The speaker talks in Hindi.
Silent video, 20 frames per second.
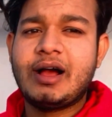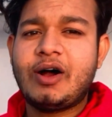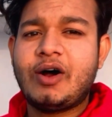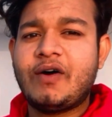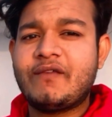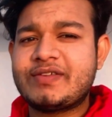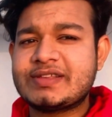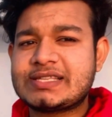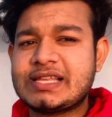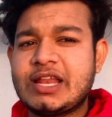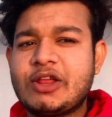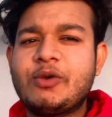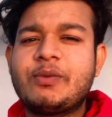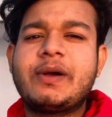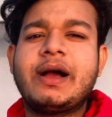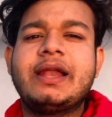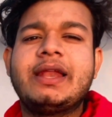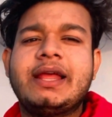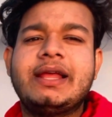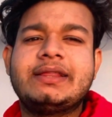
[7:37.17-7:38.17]
ऑफिसल अयूब
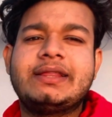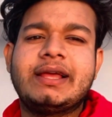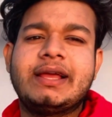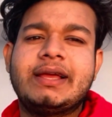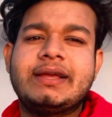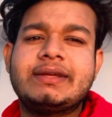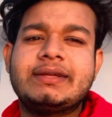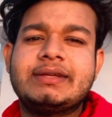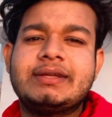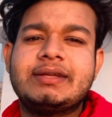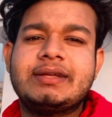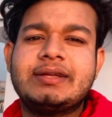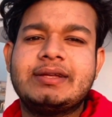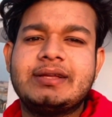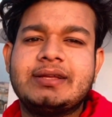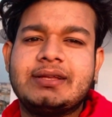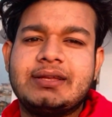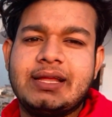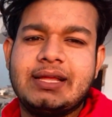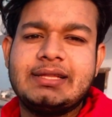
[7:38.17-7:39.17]
खान नहीं थे
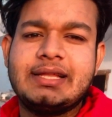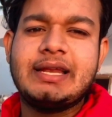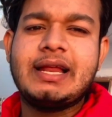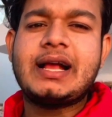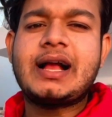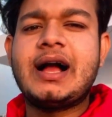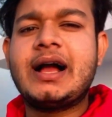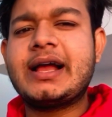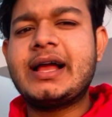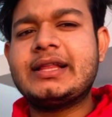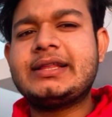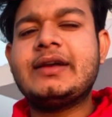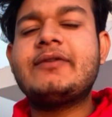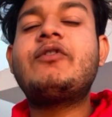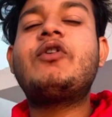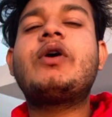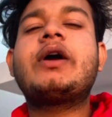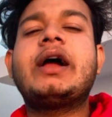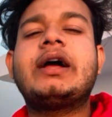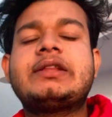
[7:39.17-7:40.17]
नहीं थे ना कहाँ गए थे
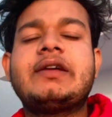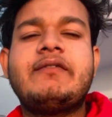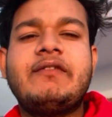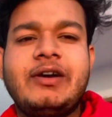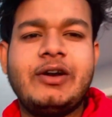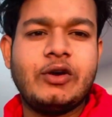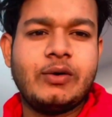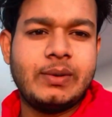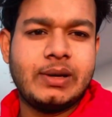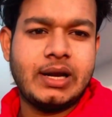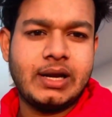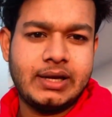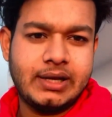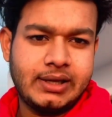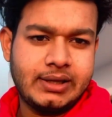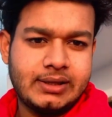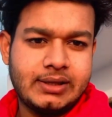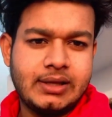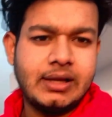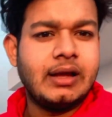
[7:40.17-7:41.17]
वो गया था वीडियो
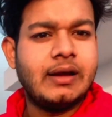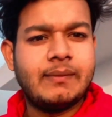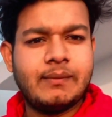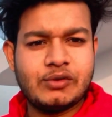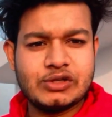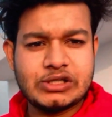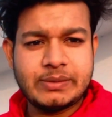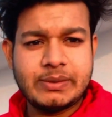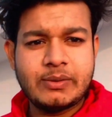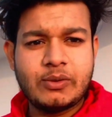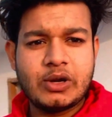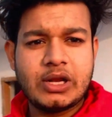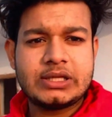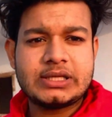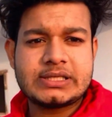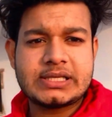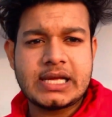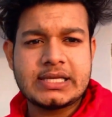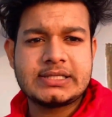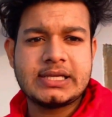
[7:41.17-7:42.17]
बनाने मुझे भी बोला था
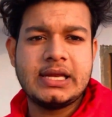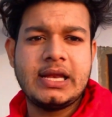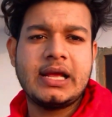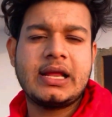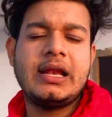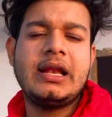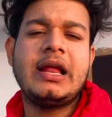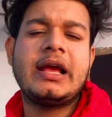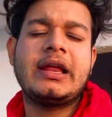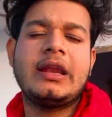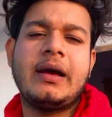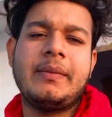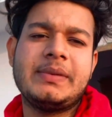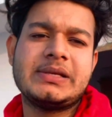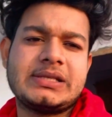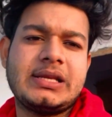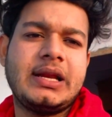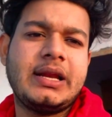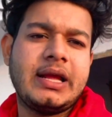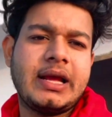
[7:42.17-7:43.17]
साथ चलने के लिए लेकिन हम
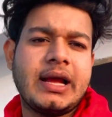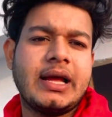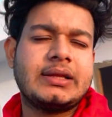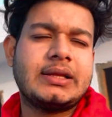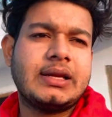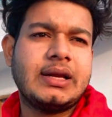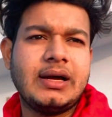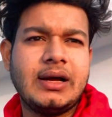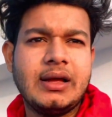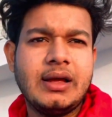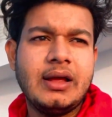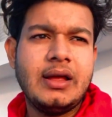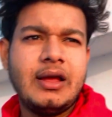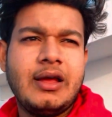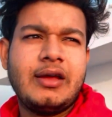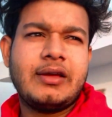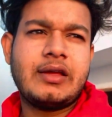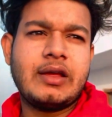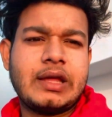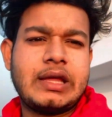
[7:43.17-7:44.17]
इसलिए नहीं गए थे ना
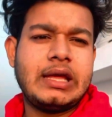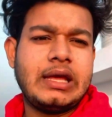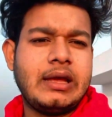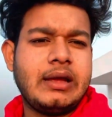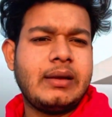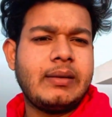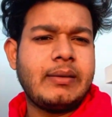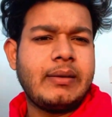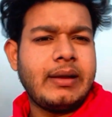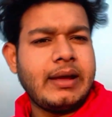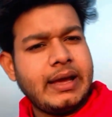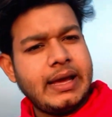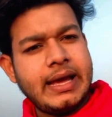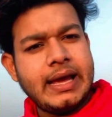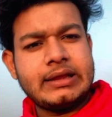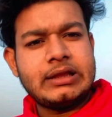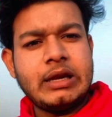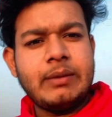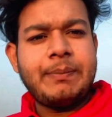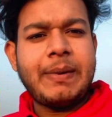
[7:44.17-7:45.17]
क्योंकि
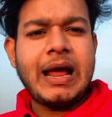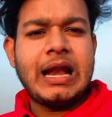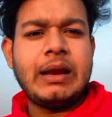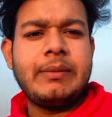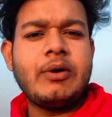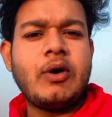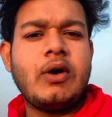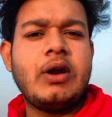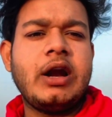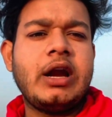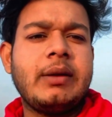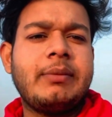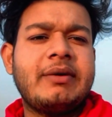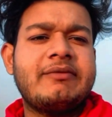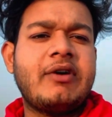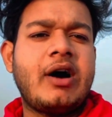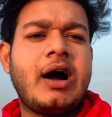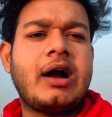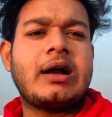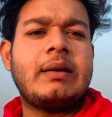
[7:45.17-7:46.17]
एक दिन पहले भी ऑलरेडी मैं
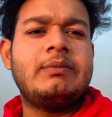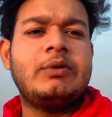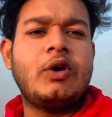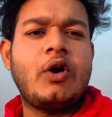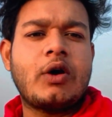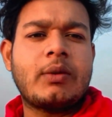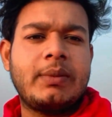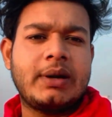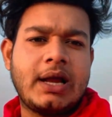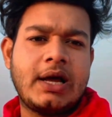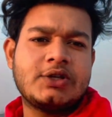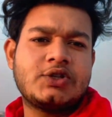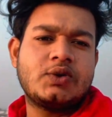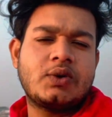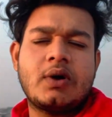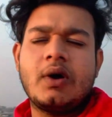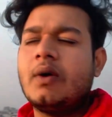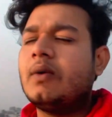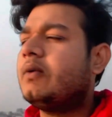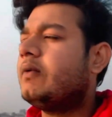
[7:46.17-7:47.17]
वहाँ का ब्लॉग बना
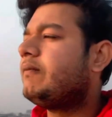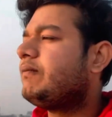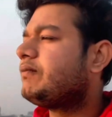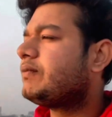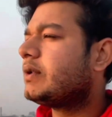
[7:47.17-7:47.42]
चुका हूँ